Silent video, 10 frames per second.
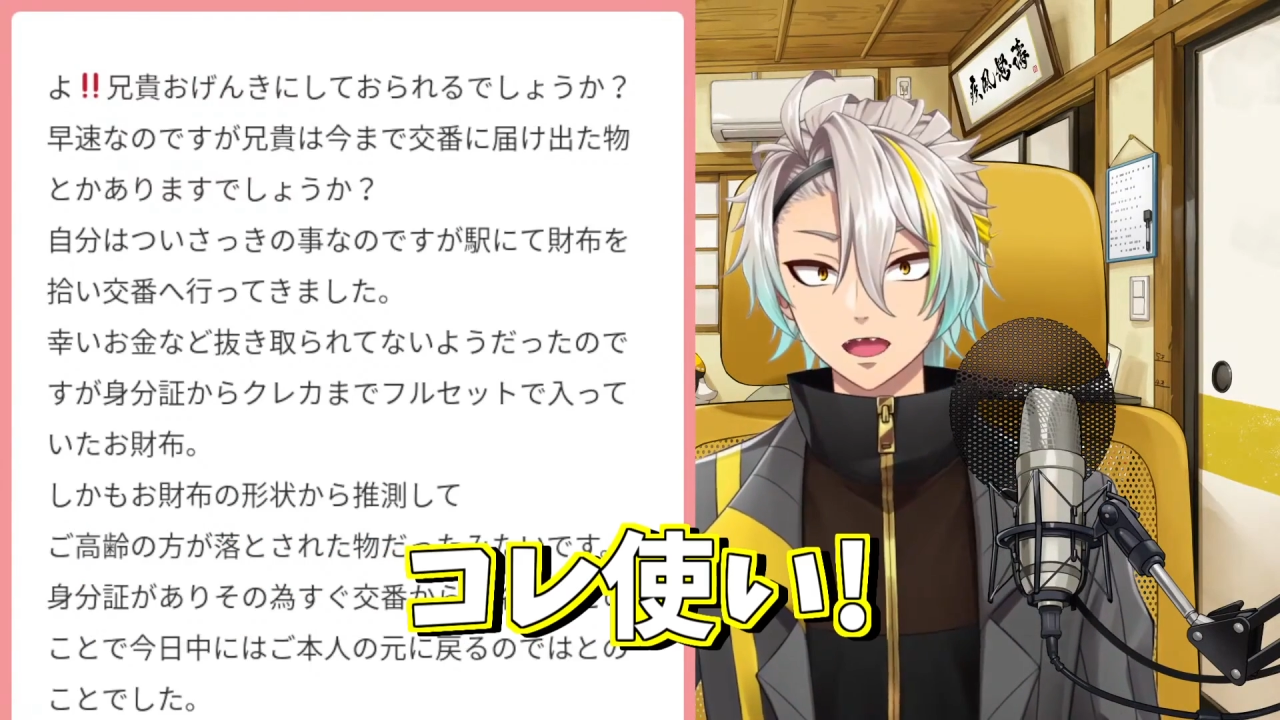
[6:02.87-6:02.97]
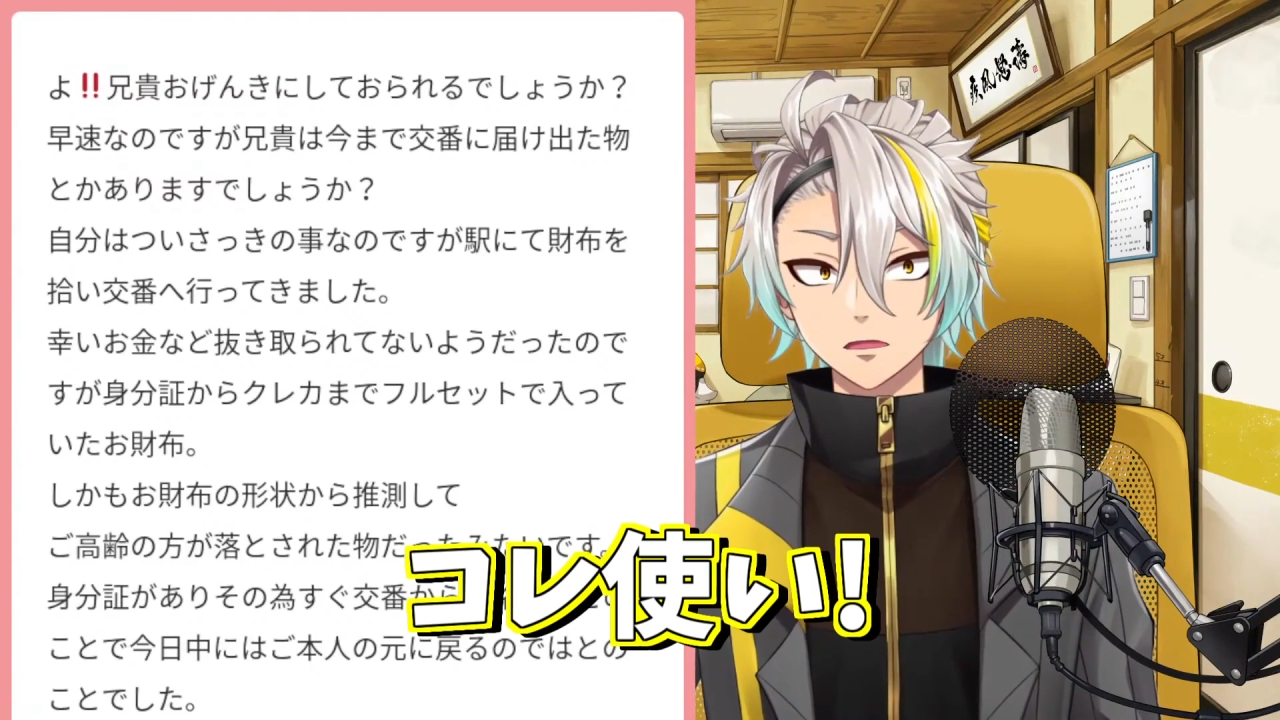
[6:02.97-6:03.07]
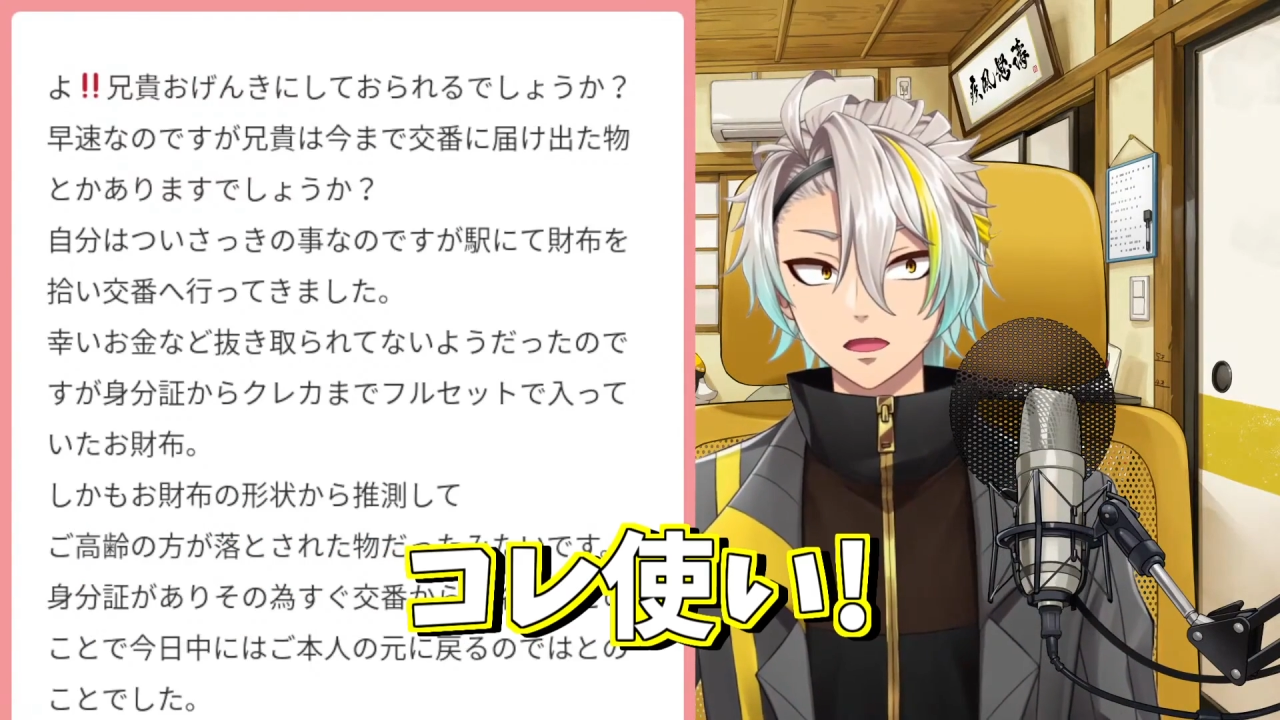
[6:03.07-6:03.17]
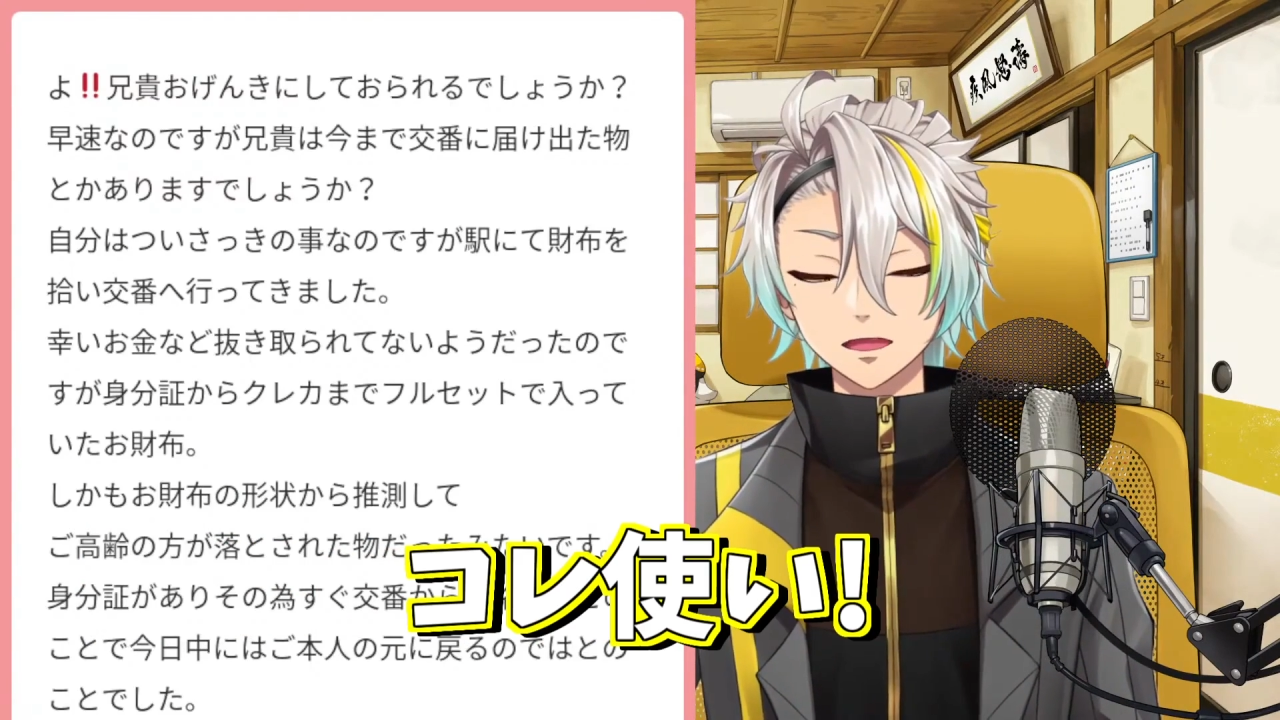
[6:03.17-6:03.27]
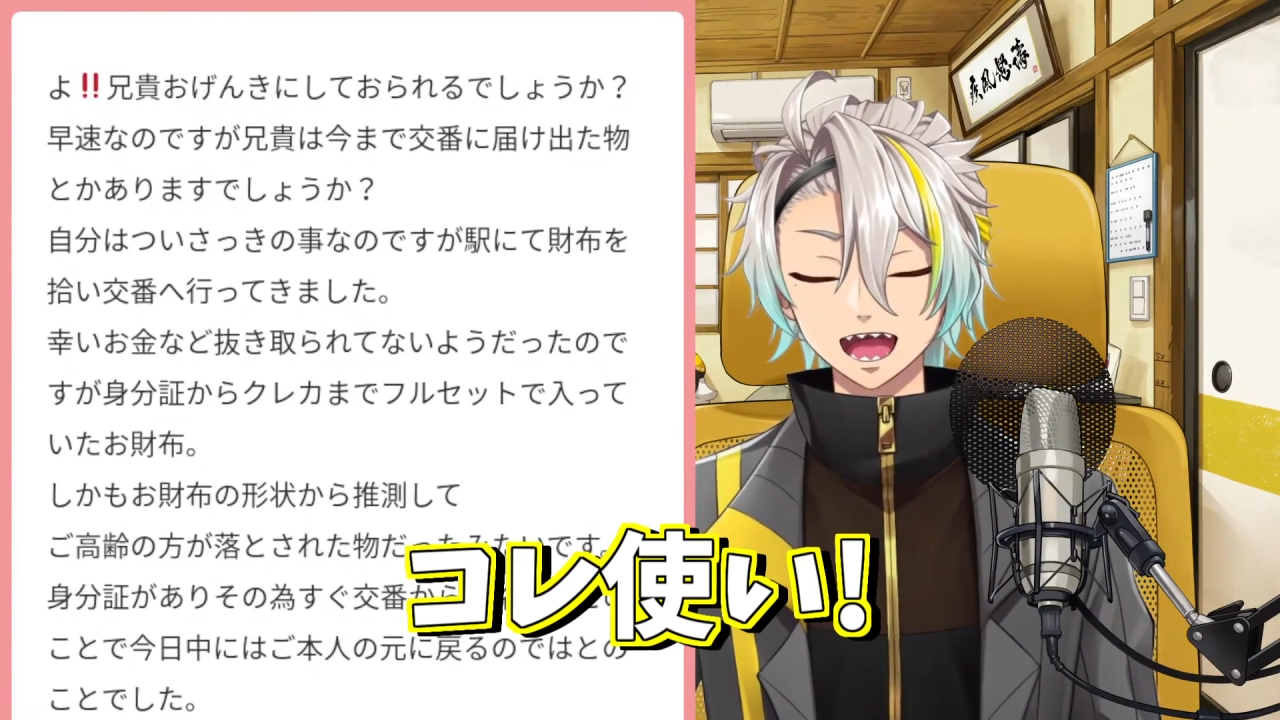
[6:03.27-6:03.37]

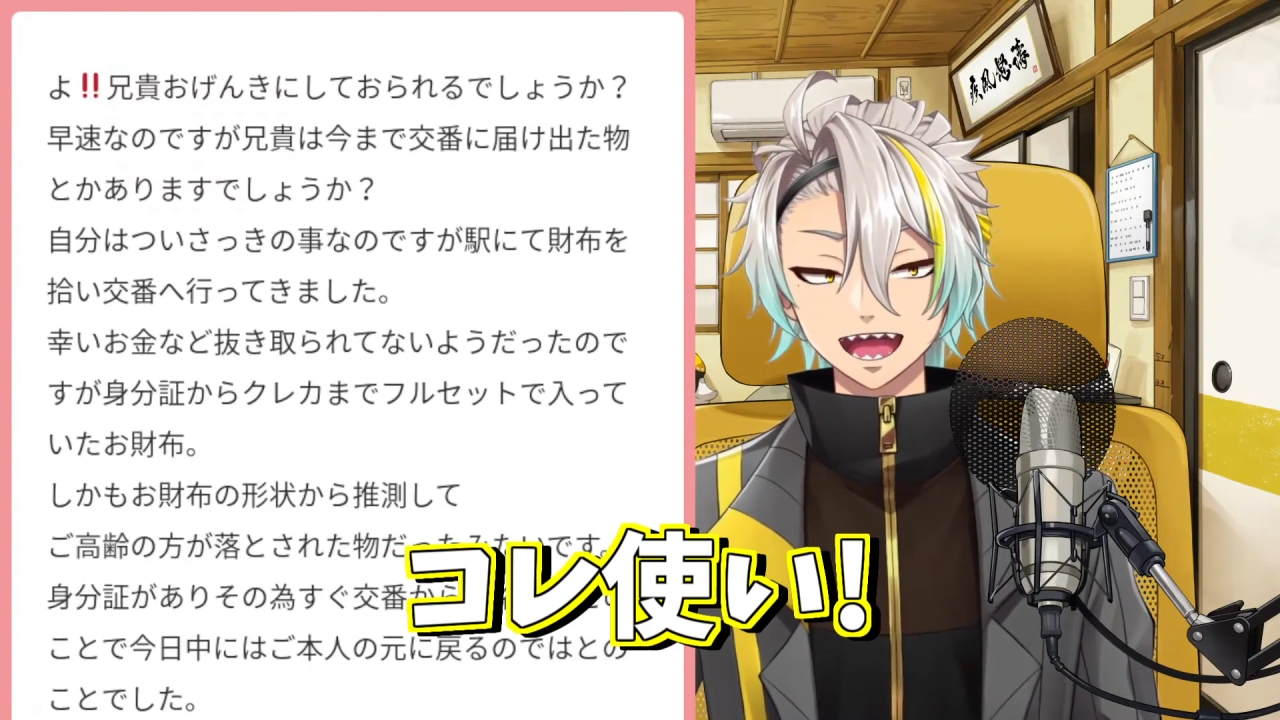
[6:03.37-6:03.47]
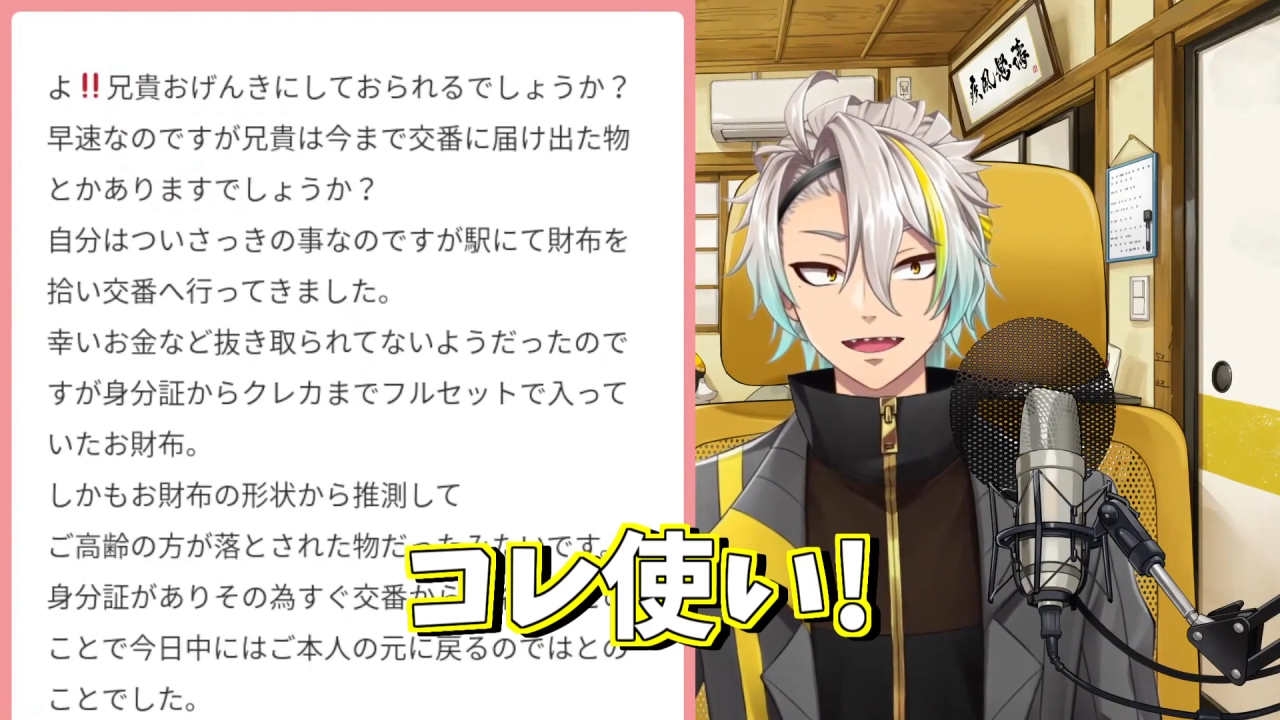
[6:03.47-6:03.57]
これ使